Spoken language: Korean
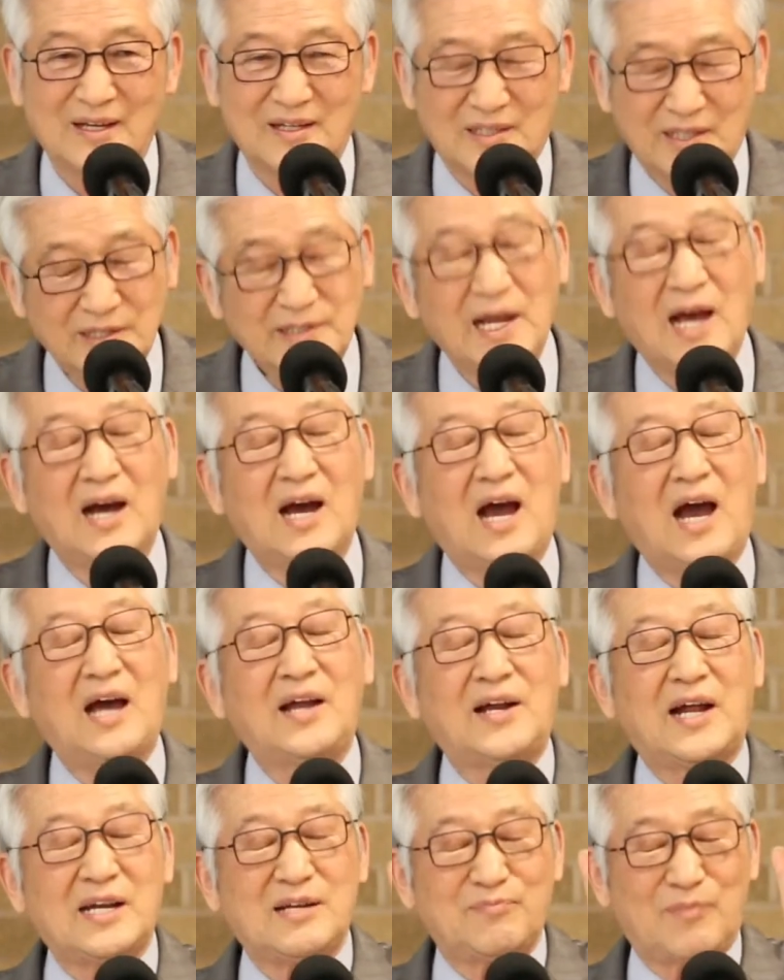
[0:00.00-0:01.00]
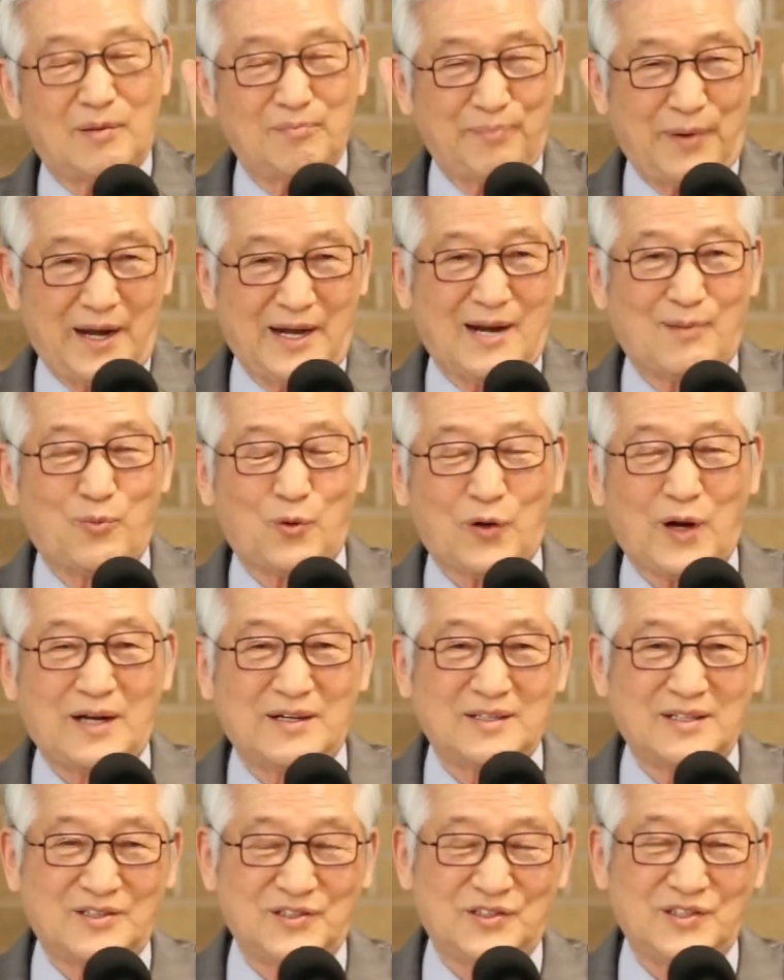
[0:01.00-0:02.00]
그냥 하나님만
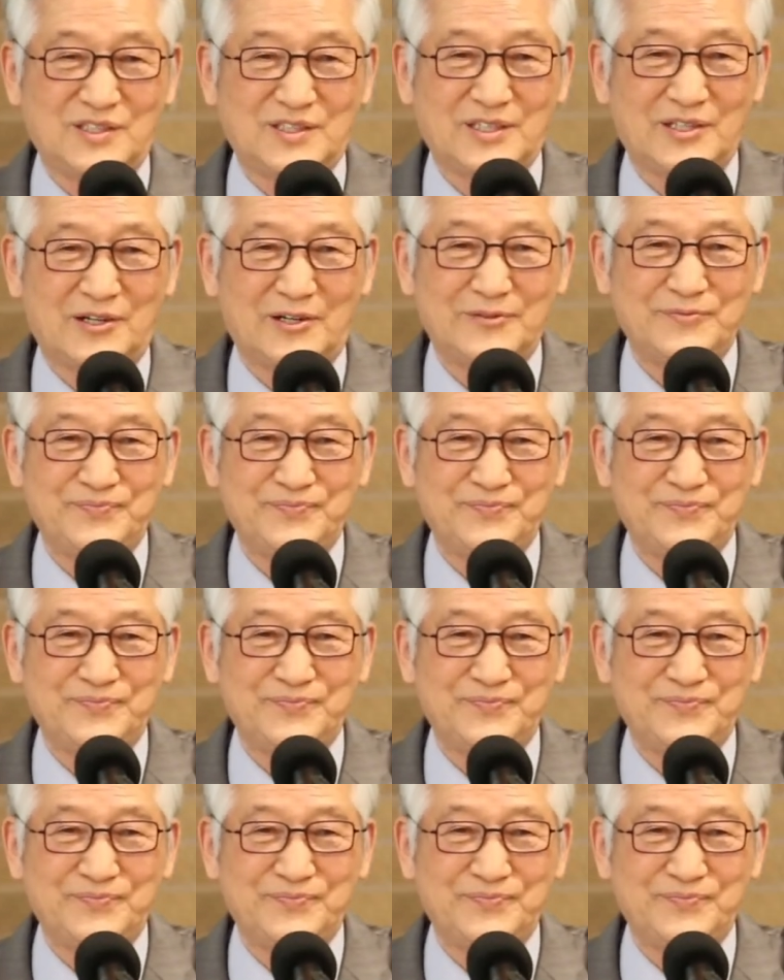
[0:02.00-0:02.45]
바라보라는 것이죠.